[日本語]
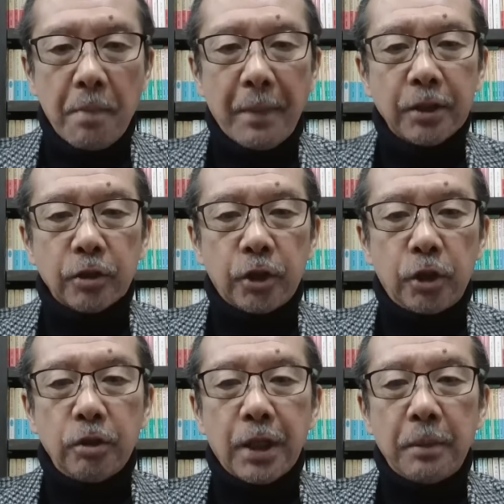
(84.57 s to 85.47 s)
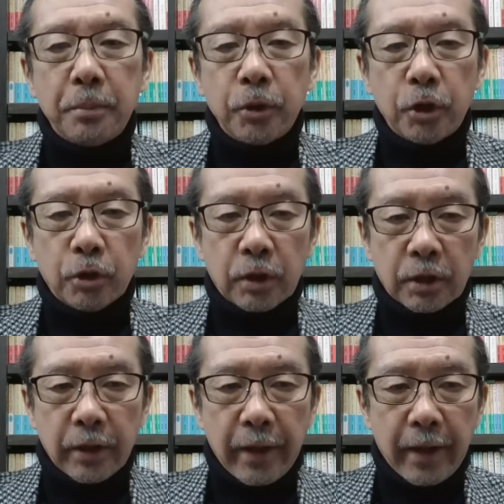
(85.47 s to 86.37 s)
まず、週刊文春で
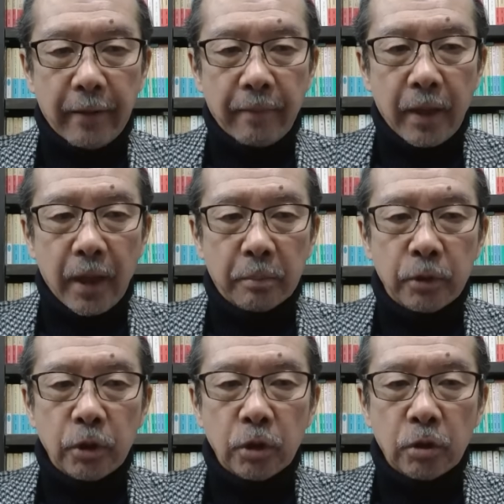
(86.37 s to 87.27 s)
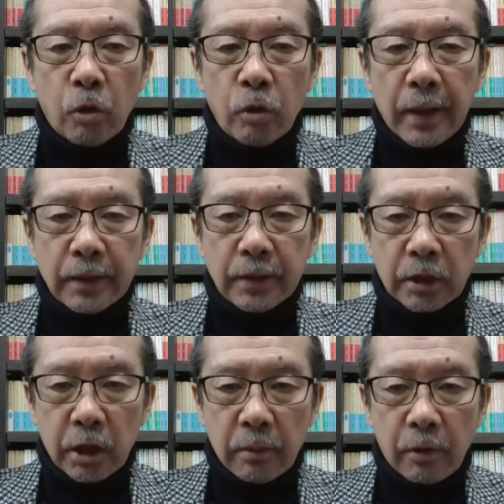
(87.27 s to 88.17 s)
すね、え文春オンラインで
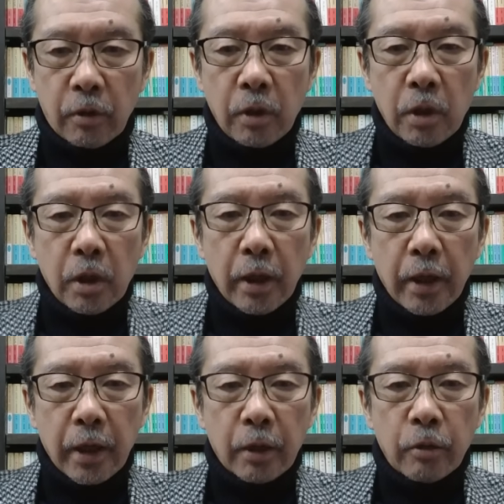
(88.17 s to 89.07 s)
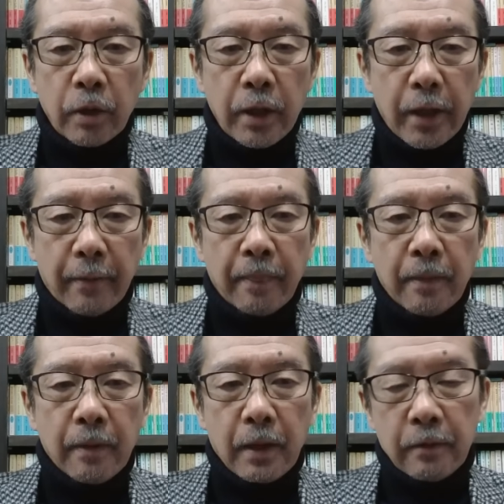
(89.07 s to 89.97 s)
すけども、えー、これがね、
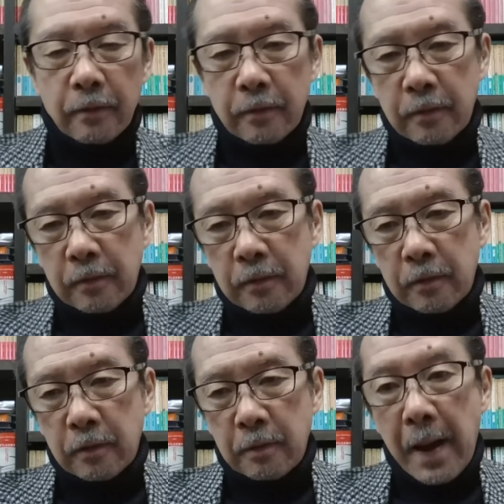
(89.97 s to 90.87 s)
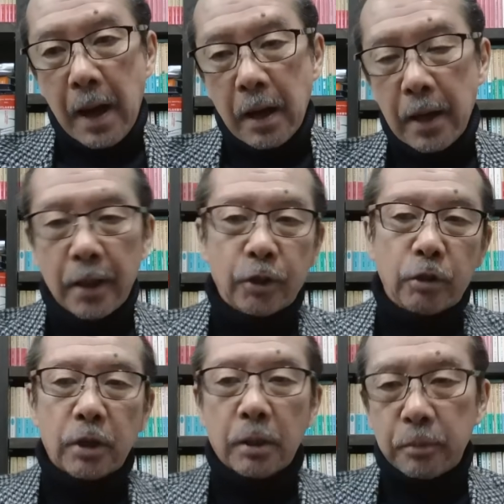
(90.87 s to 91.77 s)
あのー、まあ、
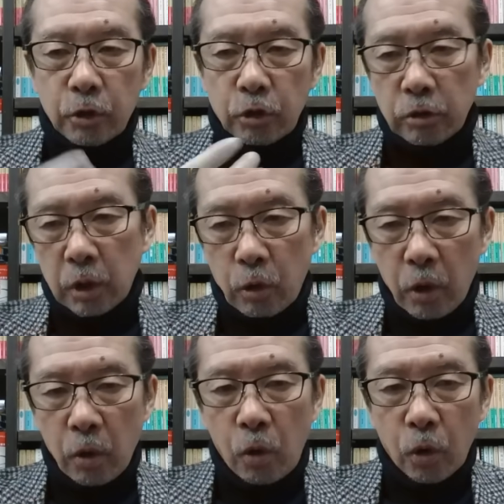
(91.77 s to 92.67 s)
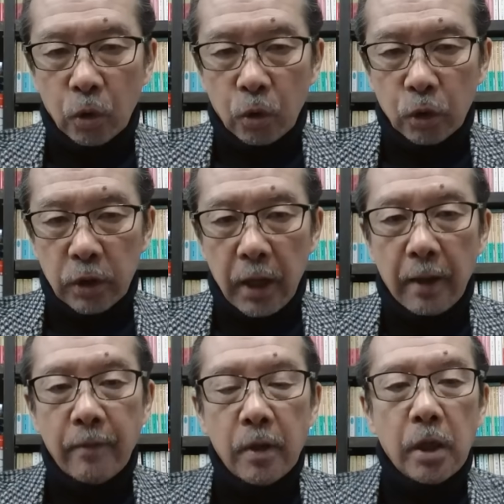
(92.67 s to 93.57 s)
週刊文春でこれを報道し
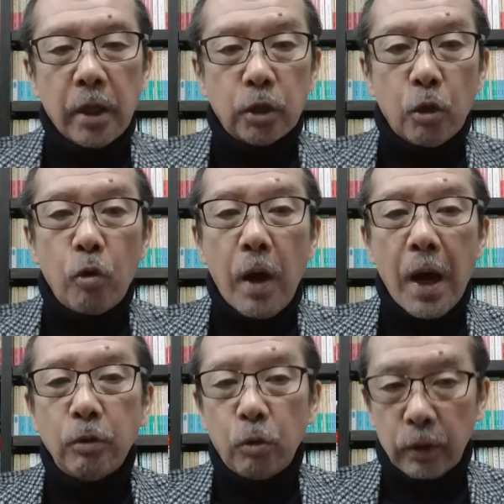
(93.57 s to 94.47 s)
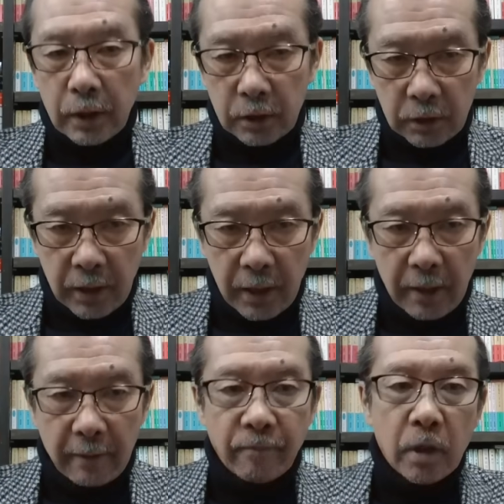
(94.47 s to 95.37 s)
て、その後です
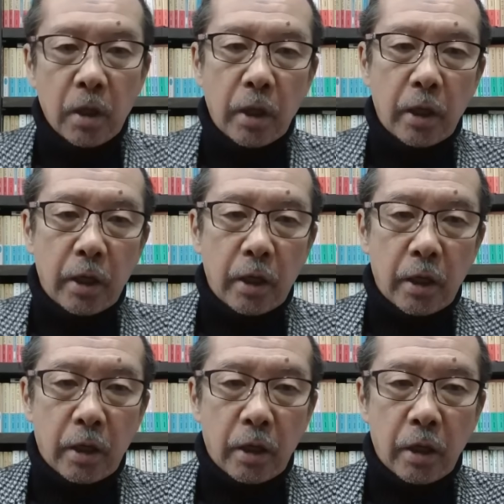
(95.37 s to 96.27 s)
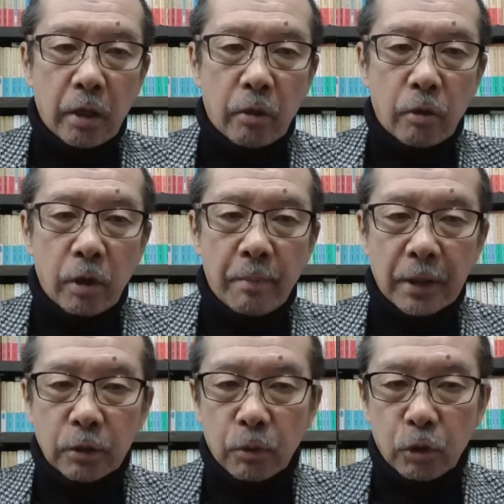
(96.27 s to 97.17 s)
ね、えー、これ
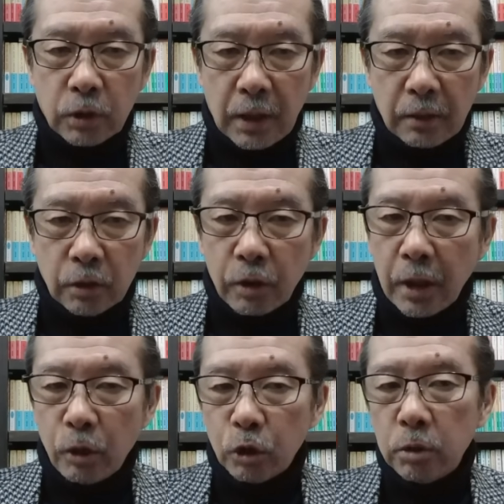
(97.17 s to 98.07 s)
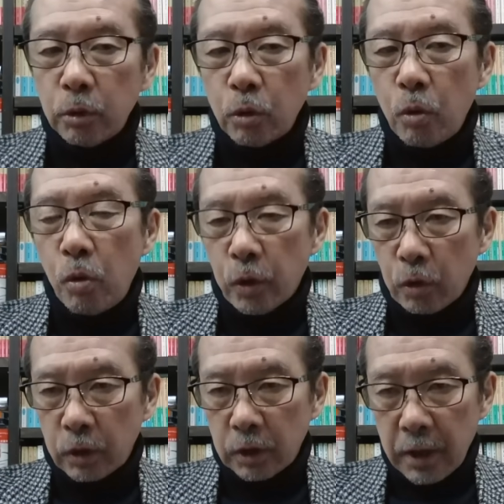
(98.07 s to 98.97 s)
松本さん、それから吉本興業
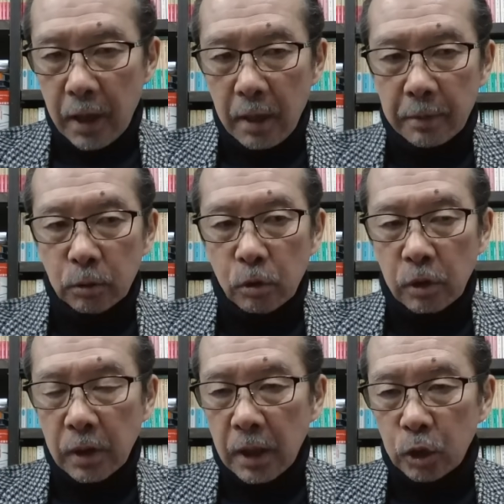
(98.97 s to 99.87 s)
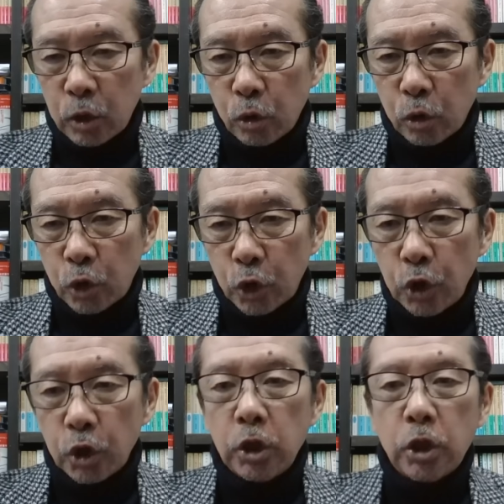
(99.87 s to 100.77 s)
ですね。松本さんが所属す
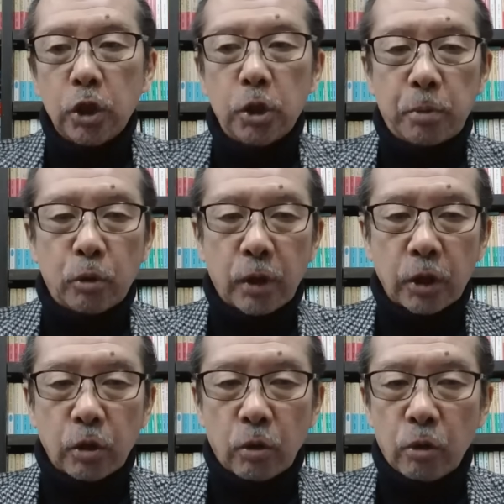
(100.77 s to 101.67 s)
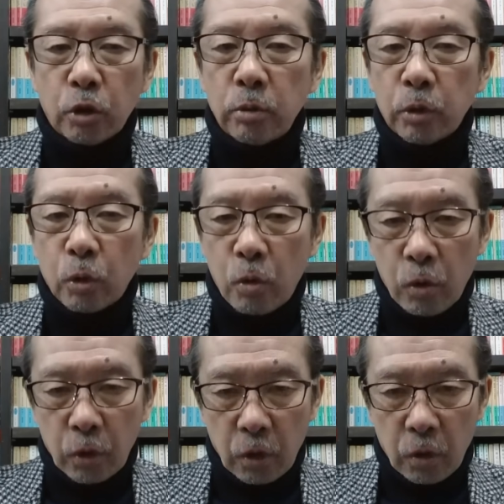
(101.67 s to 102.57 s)
るプロダクションの吉本
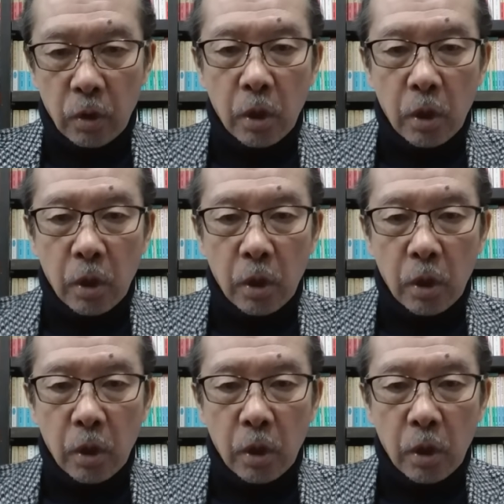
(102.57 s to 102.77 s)
興業。